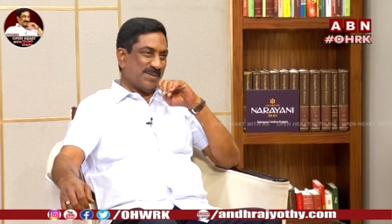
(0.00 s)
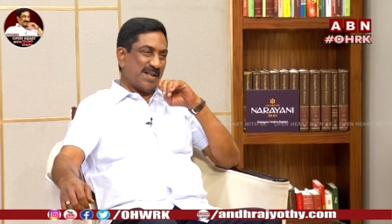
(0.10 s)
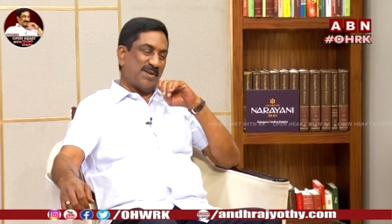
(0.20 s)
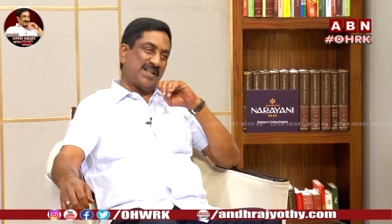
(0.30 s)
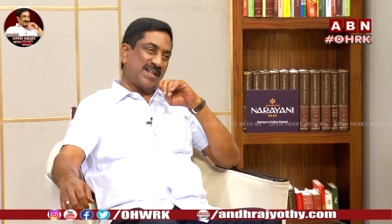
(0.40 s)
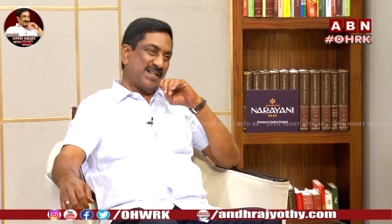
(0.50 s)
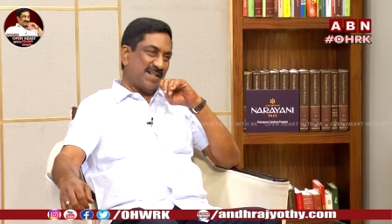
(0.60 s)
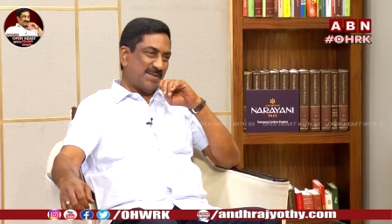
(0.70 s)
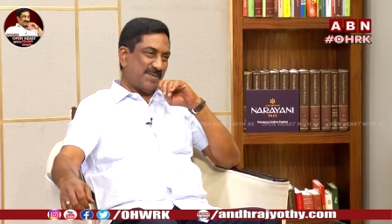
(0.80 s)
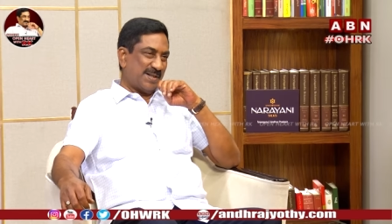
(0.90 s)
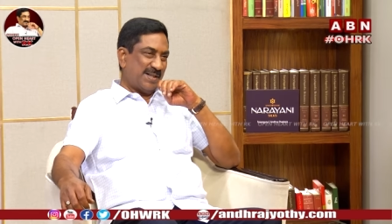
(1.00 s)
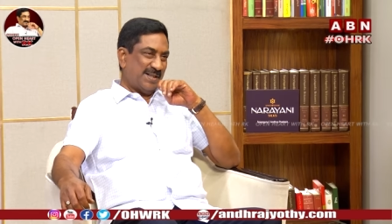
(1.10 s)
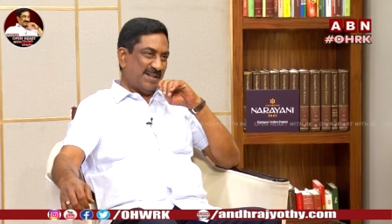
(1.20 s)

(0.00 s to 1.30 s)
తర్వాత కలిశారు మరి